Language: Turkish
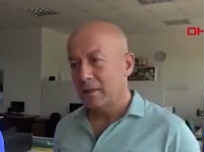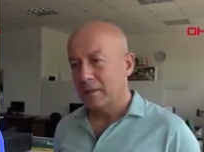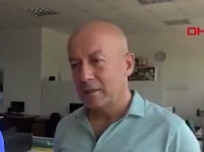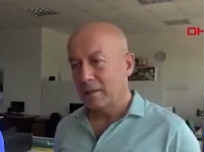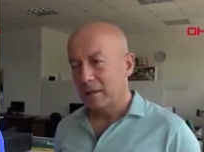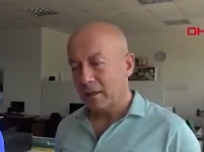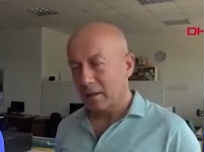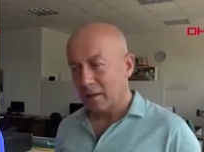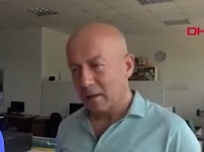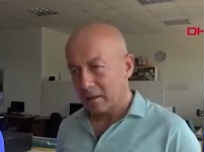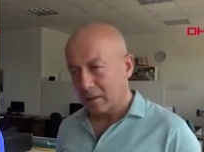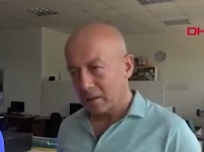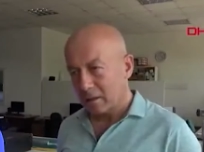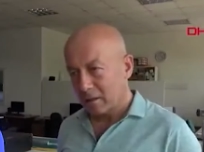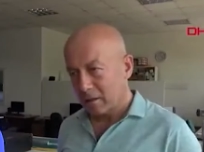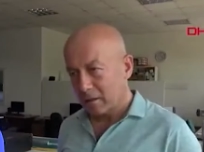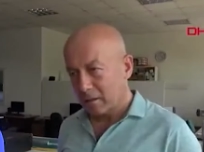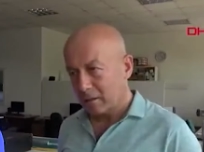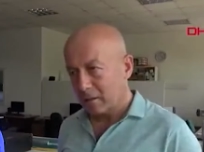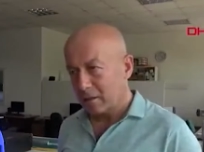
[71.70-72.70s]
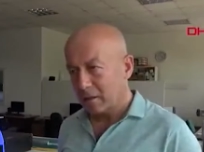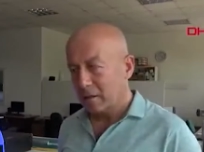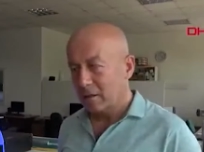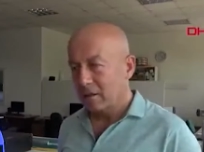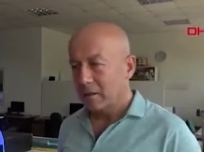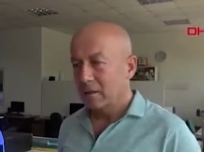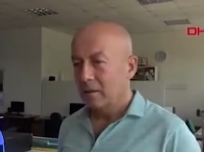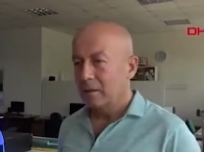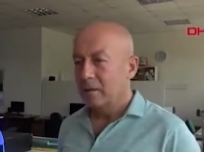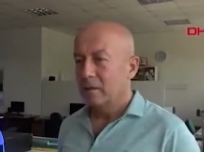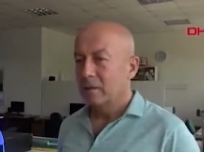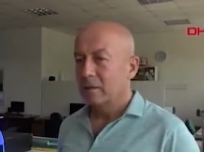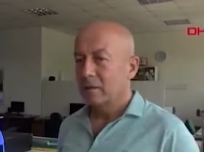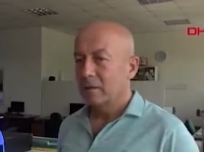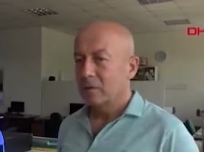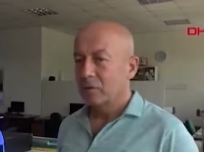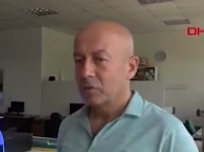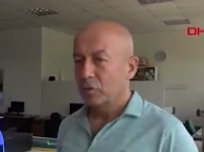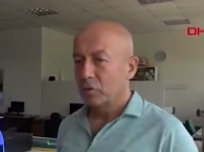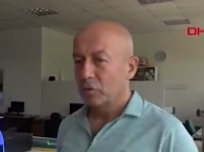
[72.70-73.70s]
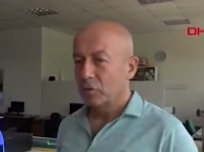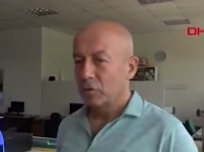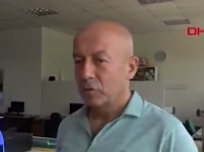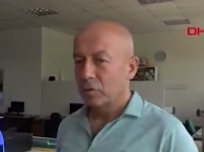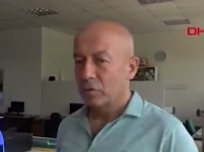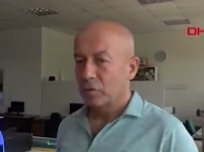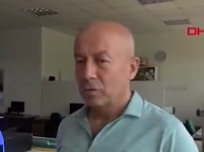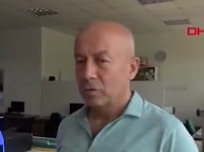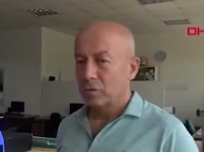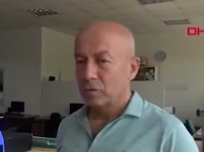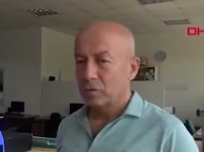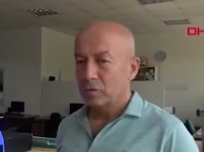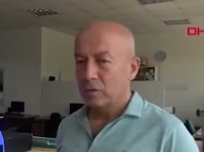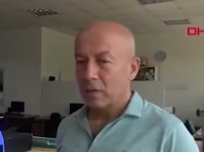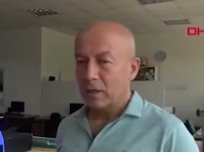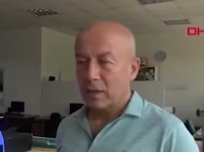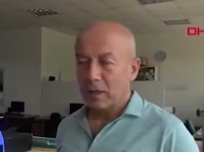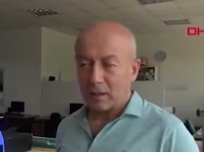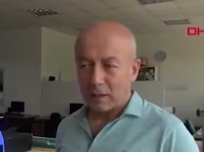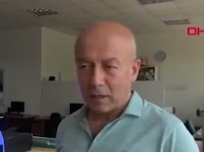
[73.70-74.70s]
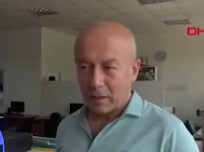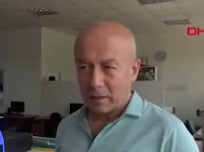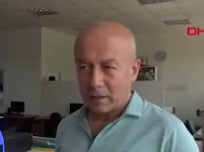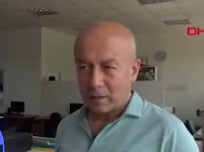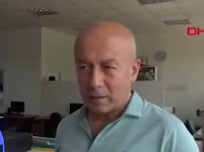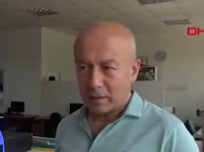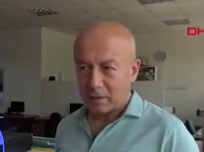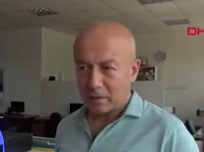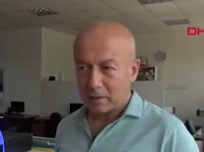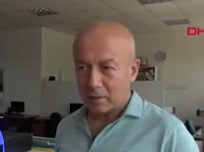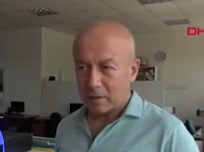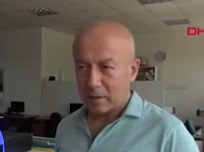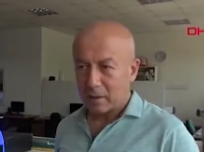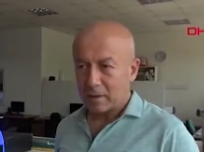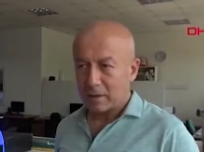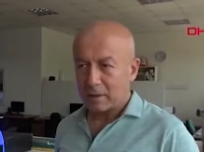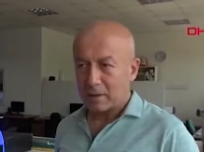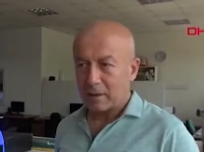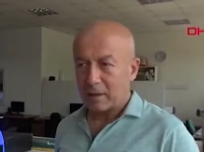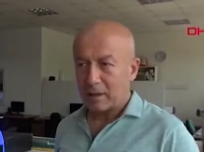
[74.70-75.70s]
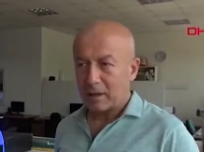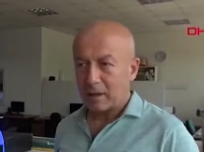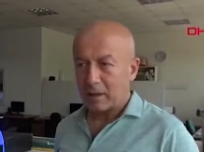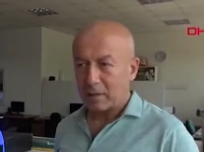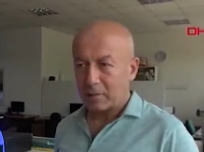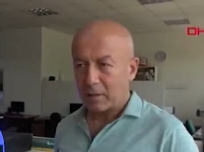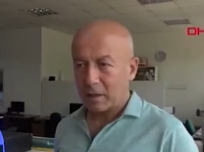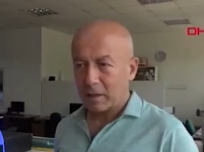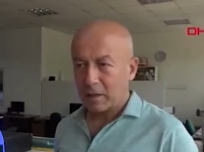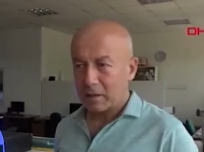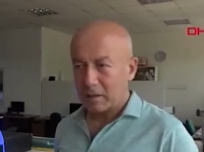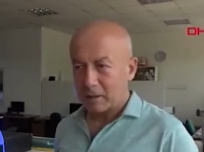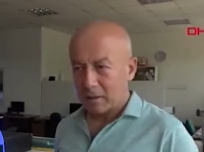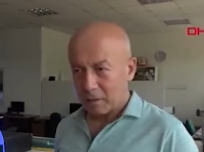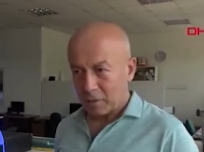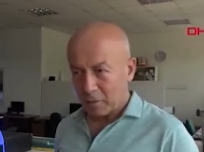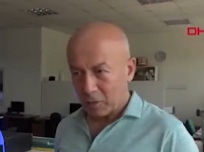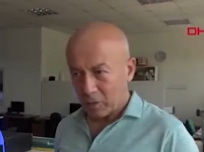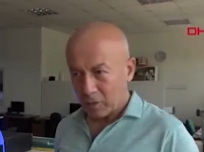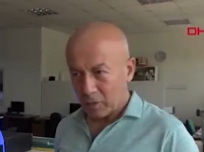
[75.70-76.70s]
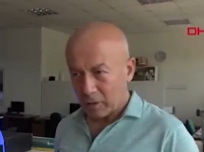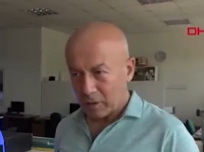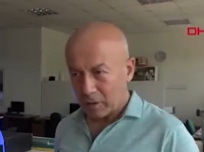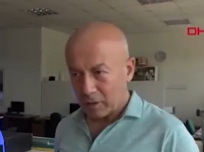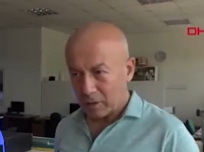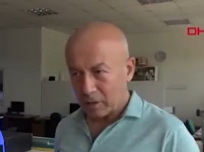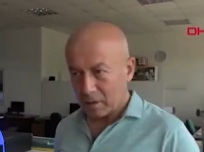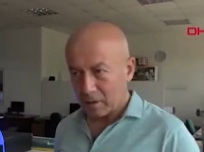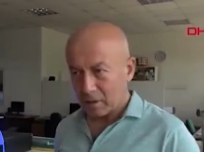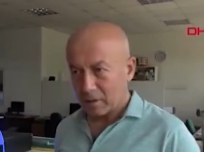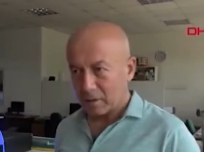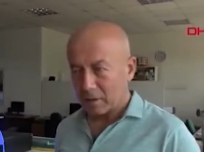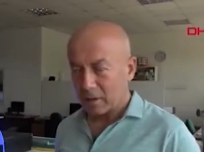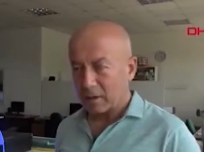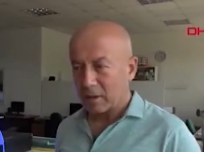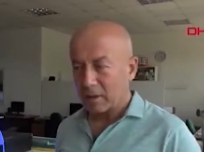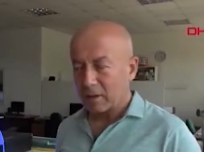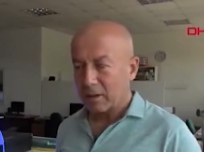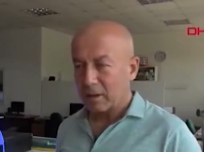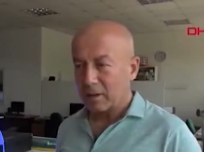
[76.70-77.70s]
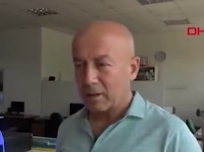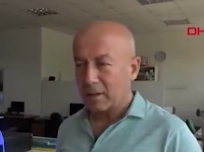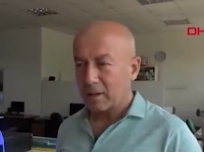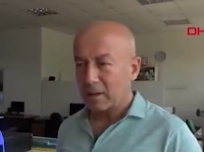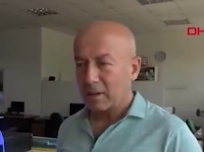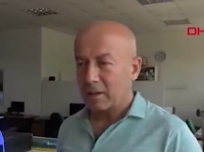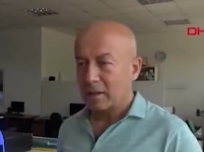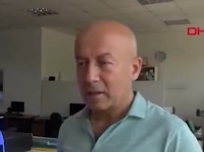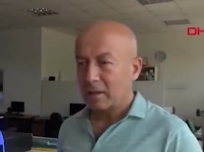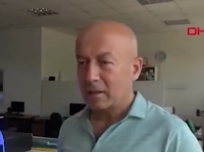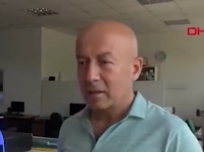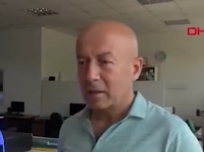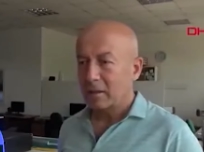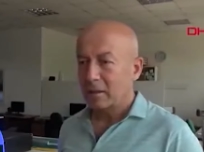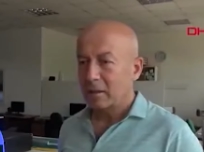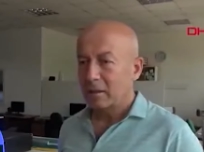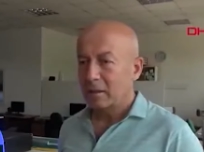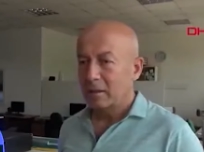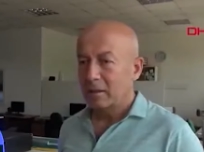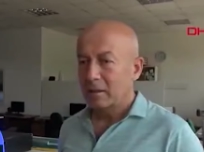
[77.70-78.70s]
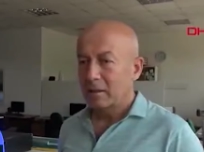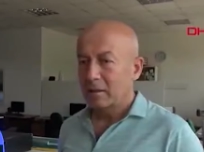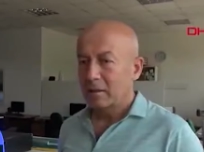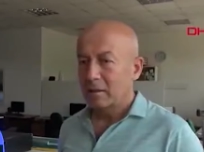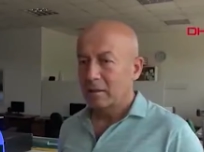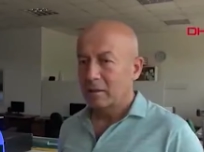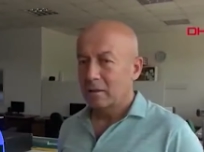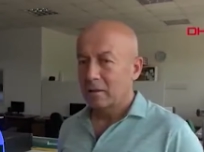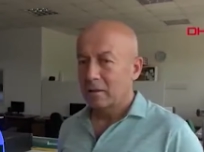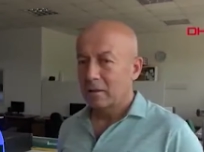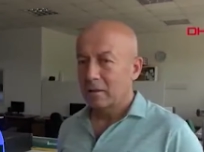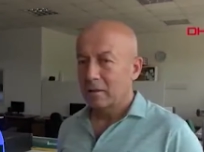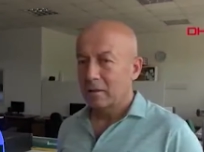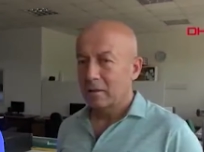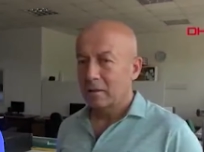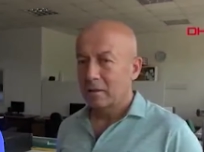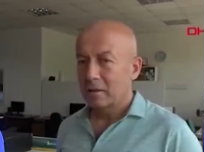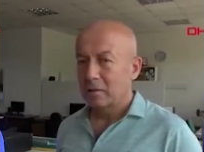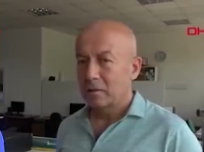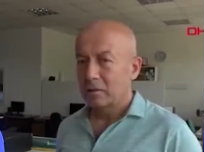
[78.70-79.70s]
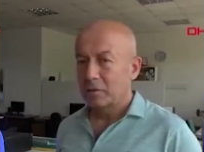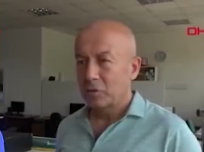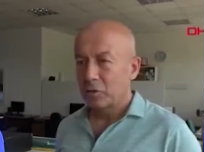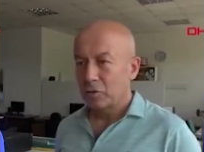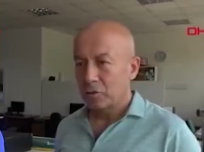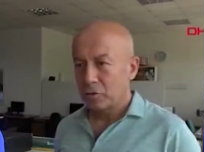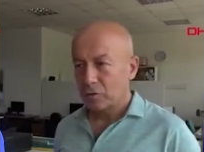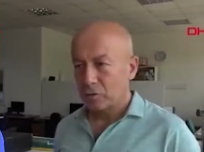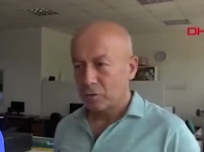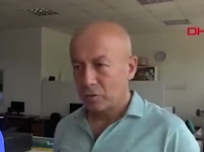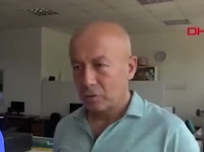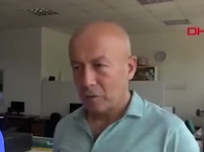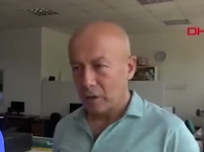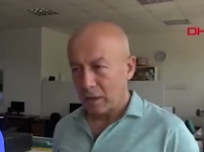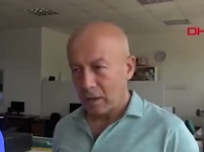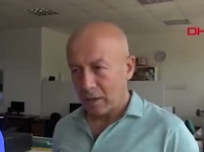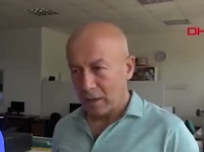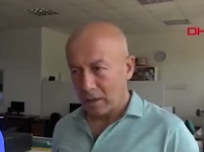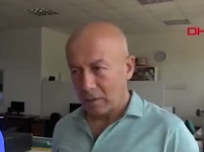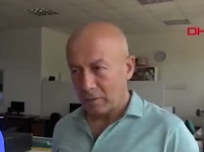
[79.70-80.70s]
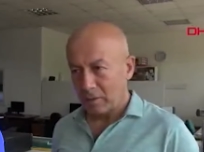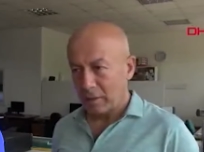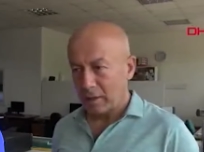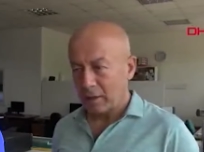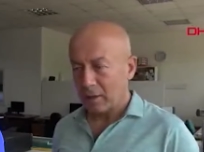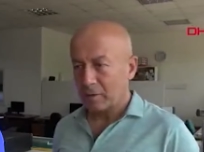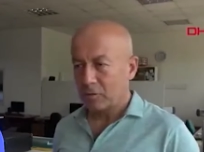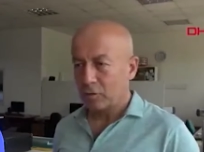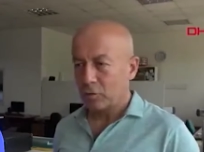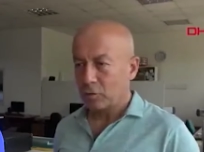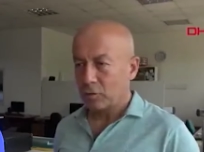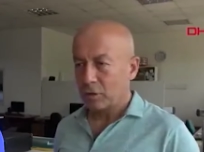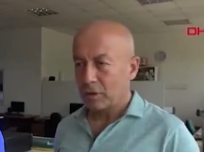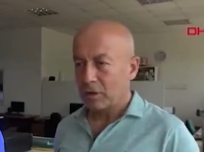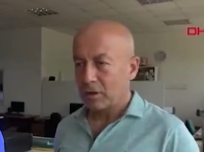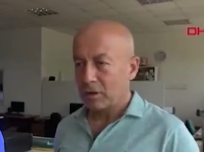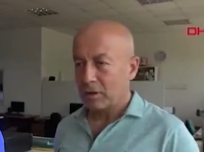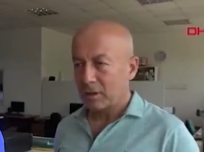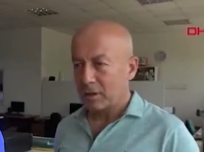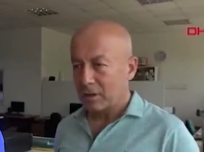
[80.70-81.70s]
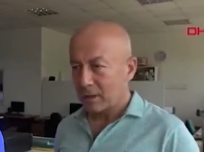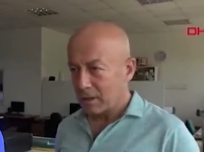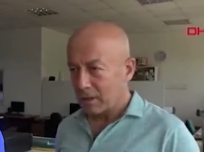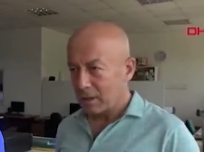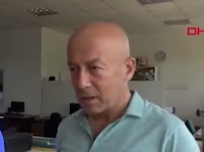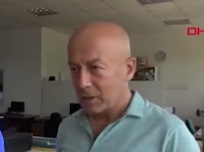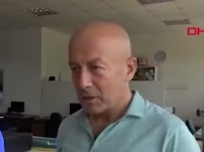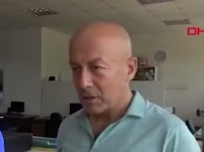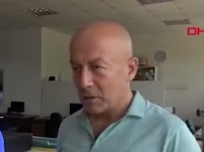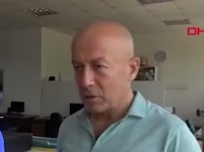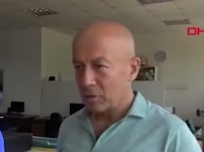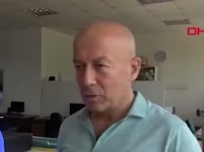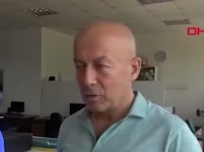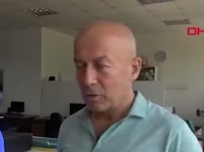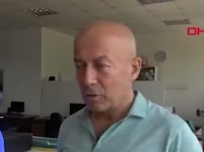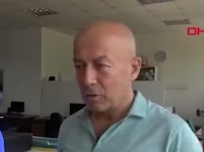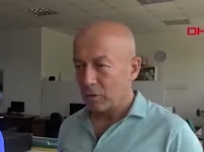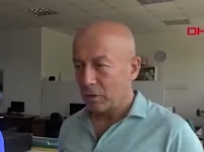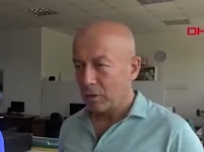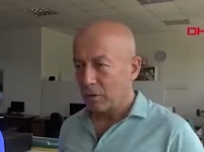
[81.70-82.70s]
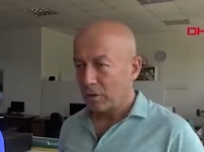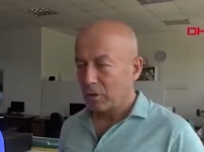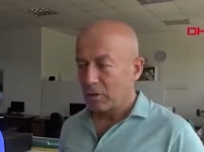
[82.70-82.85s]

istek arttı. Ee, çünkü aileler hastaneye gitmek istemiyorlar salgı nedeniyle e, virüs anne ve çocuk için risk teşkil ediyor.